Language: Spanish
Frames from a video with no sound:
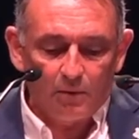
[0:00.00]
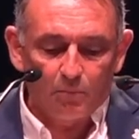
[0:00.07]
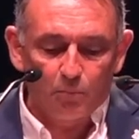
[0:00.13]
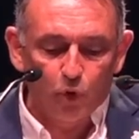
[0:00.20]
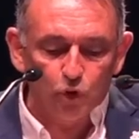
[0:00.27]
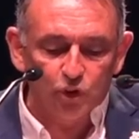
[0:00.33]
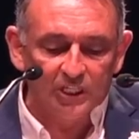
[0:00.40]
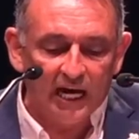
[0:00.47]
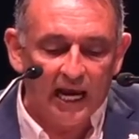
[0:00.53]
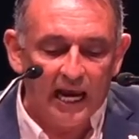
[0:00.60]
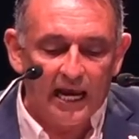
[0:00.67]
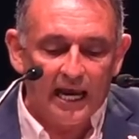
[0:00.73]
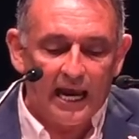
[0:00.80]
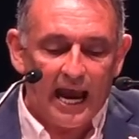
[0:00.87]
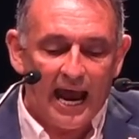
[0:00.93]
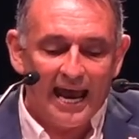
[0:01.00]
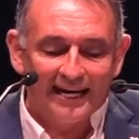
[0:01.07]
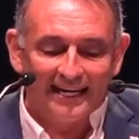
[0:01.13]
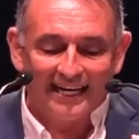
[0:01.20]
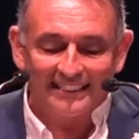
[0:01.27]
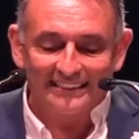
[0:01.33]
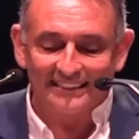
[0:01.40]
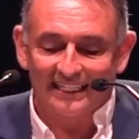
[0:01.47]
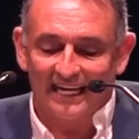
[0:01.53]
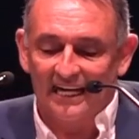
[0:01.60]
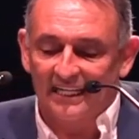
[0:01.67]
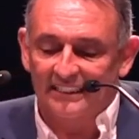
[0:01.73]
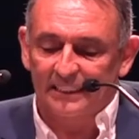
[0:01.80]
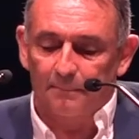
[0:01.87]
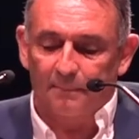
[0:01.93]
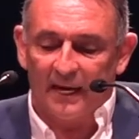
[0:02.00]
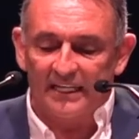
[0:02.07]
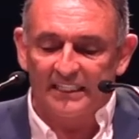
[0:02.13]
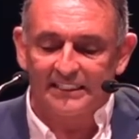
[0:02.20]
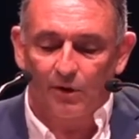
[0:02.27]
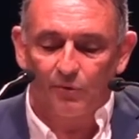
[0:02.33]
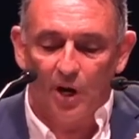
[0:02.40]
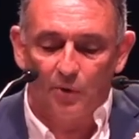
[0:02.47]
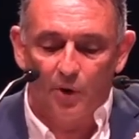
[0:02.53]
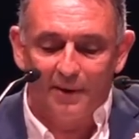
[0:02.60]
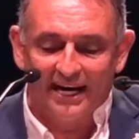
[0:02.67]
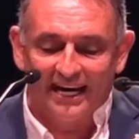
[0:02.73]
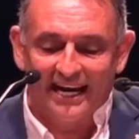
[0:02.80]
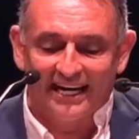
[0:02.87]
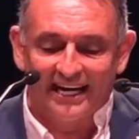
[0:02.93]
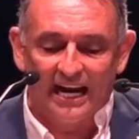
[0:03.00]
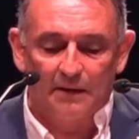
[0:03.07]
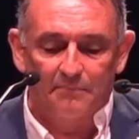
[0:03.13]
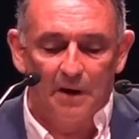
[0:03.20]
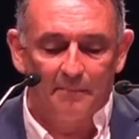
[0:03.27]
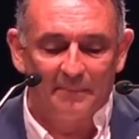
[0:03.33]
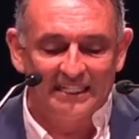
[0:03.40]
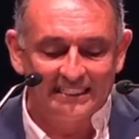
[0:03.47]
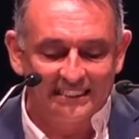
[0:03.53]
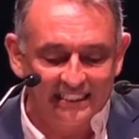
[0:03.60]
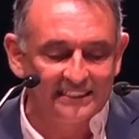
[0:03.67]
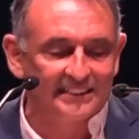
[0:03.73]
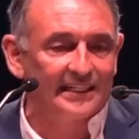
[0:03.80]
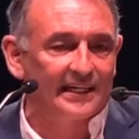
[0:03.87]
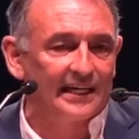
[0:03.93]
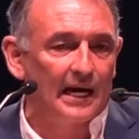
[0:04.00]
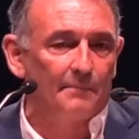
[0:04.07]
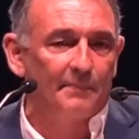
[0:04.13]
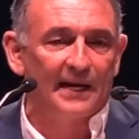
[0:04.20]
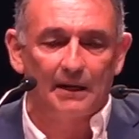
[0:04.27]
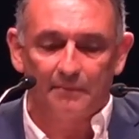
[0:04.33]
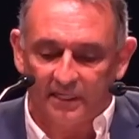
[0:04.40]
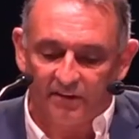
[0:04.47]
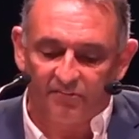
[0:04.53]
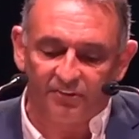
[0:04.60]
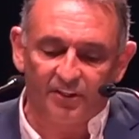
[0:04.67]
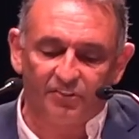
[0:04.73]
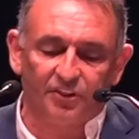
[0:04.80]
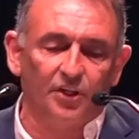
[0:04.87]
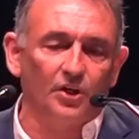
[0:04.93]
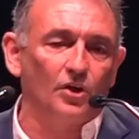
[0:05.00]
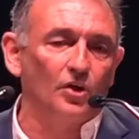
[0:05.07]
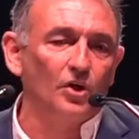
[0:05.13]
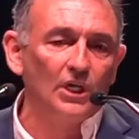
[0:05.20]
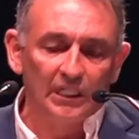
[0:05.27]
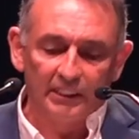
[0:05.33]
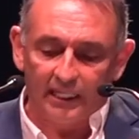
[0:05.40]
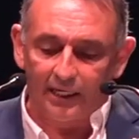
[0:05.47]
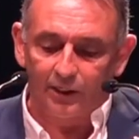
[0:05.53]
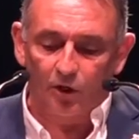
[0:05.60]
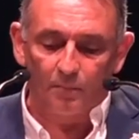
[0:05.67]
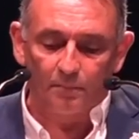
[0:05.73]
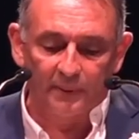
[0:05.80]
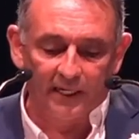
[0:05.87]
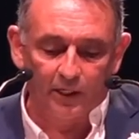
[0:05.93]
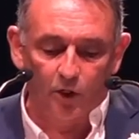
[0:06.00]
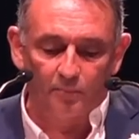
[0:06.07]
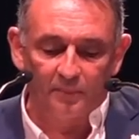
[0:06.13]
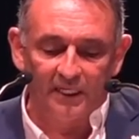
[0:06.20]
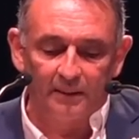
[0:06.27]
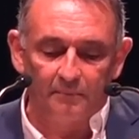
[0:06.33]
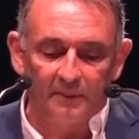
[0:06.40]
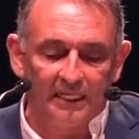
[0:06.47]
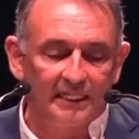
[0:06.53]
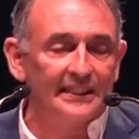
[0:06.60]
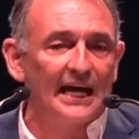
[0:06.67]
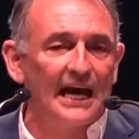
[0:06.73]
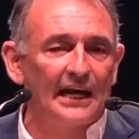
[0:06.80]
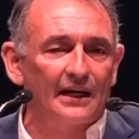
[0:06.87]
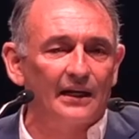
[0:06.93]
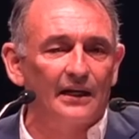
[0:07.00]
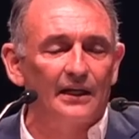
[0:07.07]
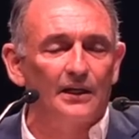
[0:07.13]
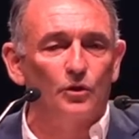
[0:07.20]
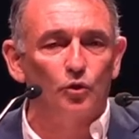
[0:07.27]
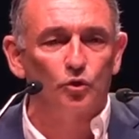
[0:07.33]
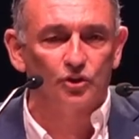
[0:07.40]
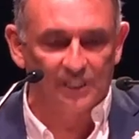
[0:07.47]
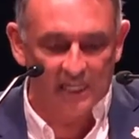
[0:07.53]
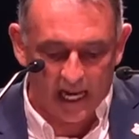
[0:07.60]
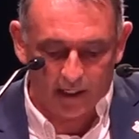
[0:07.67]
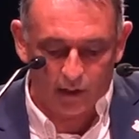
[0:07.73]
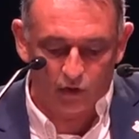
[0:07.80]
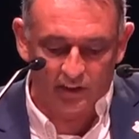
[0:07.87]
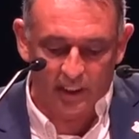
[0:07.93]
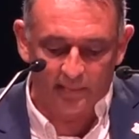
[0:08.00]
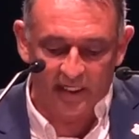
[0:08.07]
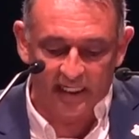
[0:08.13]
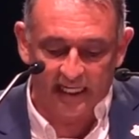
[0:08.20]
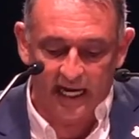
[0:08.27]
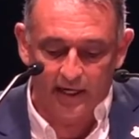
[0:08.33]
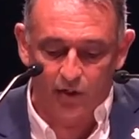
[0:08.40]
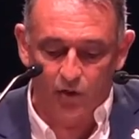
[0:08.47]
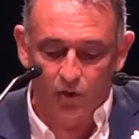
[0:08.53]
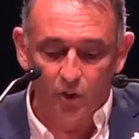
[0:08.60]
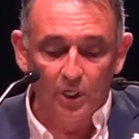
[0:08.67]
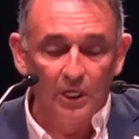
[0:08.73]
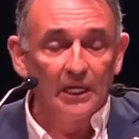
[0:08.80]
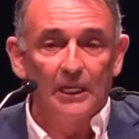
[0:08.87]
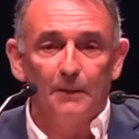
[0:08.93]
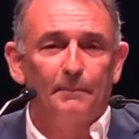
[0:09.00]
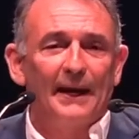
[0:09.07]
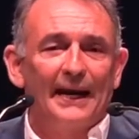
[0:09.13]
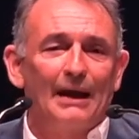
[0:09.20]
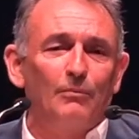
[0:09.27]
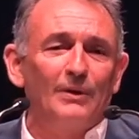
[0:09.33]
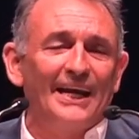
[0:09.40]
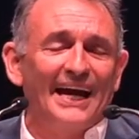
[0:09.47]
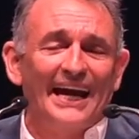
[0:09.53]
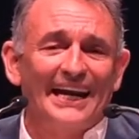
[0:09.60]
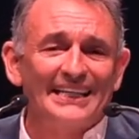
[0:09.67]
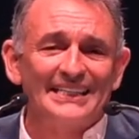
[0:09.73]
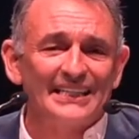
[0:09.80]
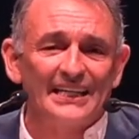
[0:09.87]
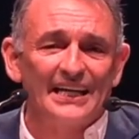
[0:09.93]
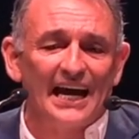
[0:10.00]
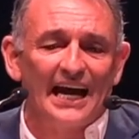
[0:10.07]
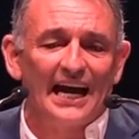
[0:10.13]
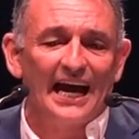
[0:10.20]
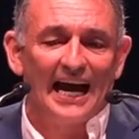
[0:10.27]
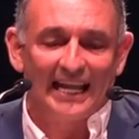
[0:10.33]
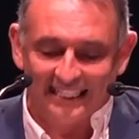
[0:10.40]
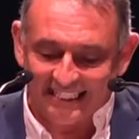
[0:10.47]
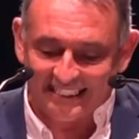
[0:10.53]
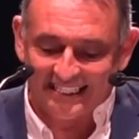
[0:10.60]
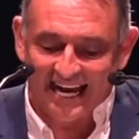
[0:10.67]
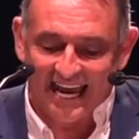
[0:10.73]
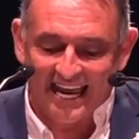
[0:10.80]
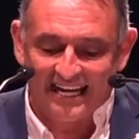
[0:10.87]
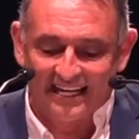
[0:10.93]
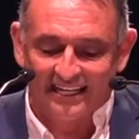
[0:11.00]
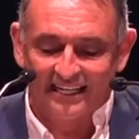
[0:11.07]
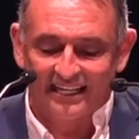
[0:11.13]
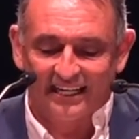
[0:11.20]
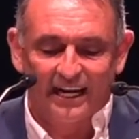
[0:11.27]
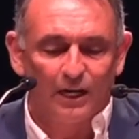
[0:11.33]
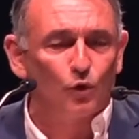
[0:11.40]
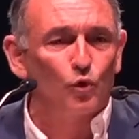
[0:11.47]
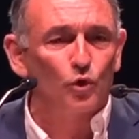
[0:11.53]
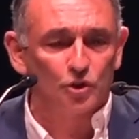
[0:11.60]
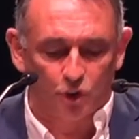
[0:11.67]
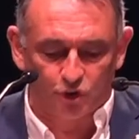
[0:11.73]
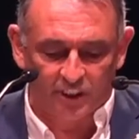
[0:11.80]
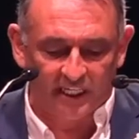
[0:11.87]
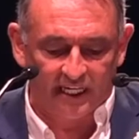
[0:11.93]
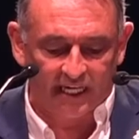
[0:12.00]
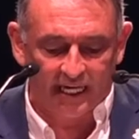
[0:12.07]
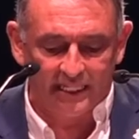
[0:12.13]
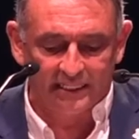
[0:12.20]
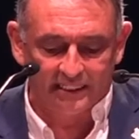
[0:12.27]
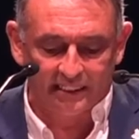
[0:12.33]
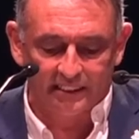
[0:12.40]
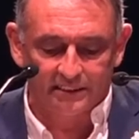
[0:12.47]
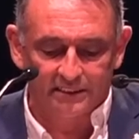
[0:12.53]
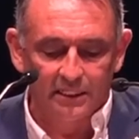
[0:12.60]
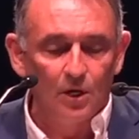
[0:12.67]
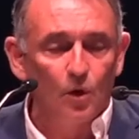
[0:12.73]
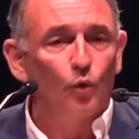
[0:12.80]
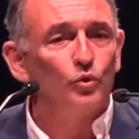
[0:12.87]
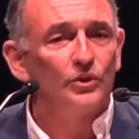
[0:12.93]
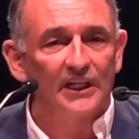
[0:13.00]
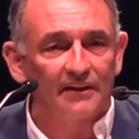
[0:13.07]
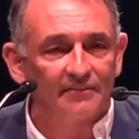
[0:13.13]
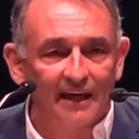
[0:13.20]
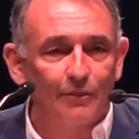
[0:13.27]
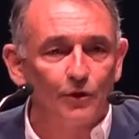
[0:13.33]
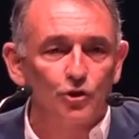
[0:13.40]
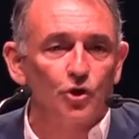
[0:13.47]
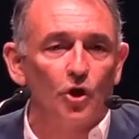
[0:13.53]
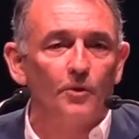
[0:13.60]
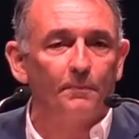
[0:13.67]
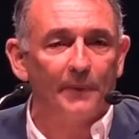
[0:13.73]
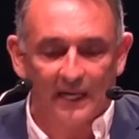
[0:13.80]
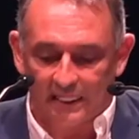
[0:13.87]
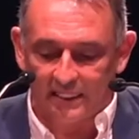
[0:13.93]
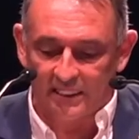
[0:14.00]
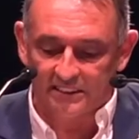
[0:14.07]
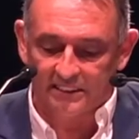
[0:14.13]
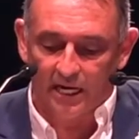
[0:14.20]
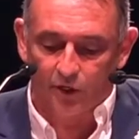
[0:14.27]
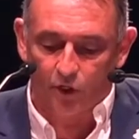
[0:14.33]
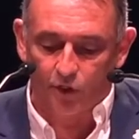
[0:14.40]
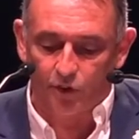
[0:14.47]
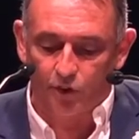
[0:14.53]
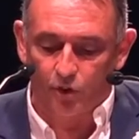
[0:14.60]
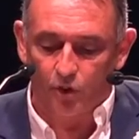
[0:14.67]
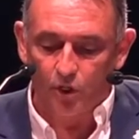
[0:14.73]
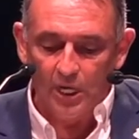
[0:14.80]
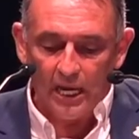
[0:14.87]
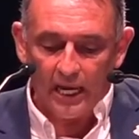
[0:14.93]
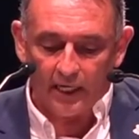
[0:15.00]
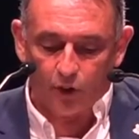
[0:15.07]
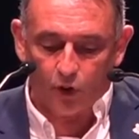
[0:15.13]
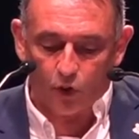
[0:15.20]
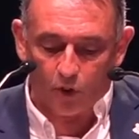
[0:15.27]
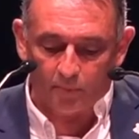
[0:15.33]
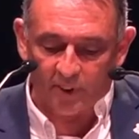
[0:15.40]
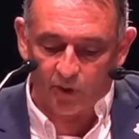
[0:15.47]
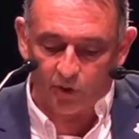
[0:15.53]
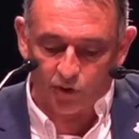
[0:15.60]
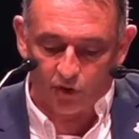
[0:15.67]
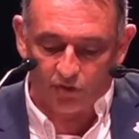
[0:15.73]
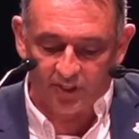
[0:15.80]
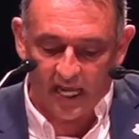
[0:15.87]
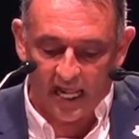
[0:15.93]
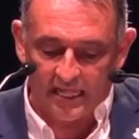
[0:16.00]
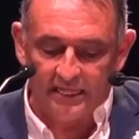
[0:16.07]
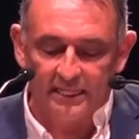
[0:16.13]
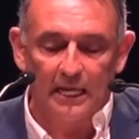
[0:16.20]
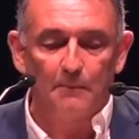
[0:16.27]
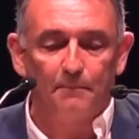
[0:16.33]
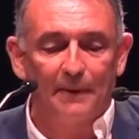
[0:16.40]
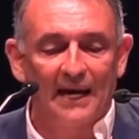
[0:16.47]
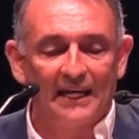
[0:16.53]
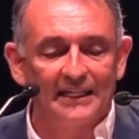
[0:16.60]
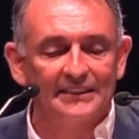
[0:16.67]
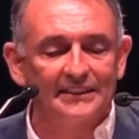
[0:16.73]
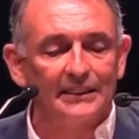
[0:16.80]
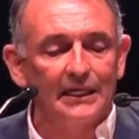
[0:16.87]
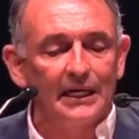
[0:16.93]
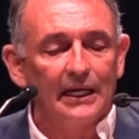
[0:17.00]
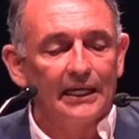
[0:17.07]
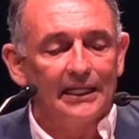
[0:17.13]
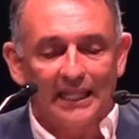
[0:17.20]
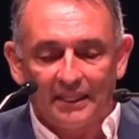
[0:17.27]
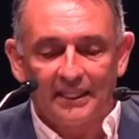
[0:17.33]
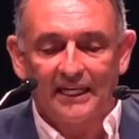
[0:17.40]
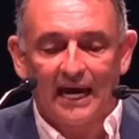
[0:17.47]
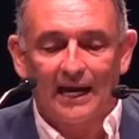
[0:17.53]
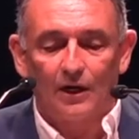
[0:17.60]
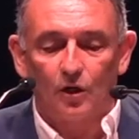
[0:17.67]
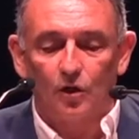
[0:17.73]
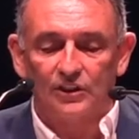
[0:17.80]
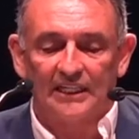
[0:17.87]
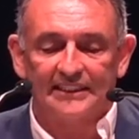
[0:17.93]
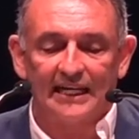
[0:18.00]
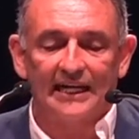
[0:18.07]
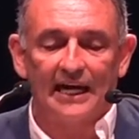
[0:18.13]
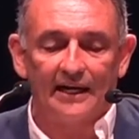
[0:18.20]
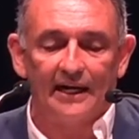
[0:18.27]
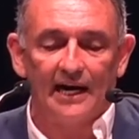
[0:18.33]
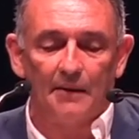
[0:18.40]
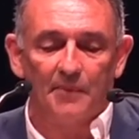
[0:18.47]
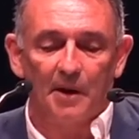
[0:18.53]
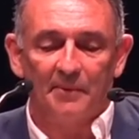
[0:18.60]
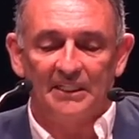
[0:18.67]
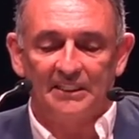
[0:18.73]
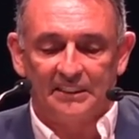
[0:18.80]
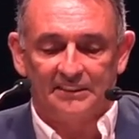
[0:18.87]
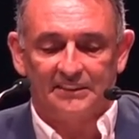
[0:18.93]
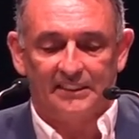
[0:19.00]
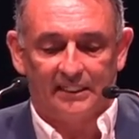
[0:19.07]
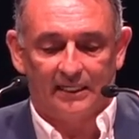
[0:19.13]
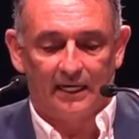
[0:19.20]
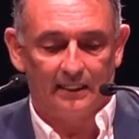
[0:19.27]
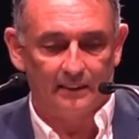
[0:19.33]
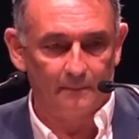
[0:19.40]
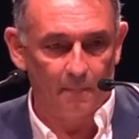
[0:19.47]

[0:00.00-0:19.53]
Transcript: busca arrastrar a ese país a una nueva carrera armamentística para beneficio del complejo militar industrial norteamericano y para obligar a China a detraer recursos ingentes utilizados hoy para el desarrollo económico y social del país y dedicarlos a esa carrera armamentística.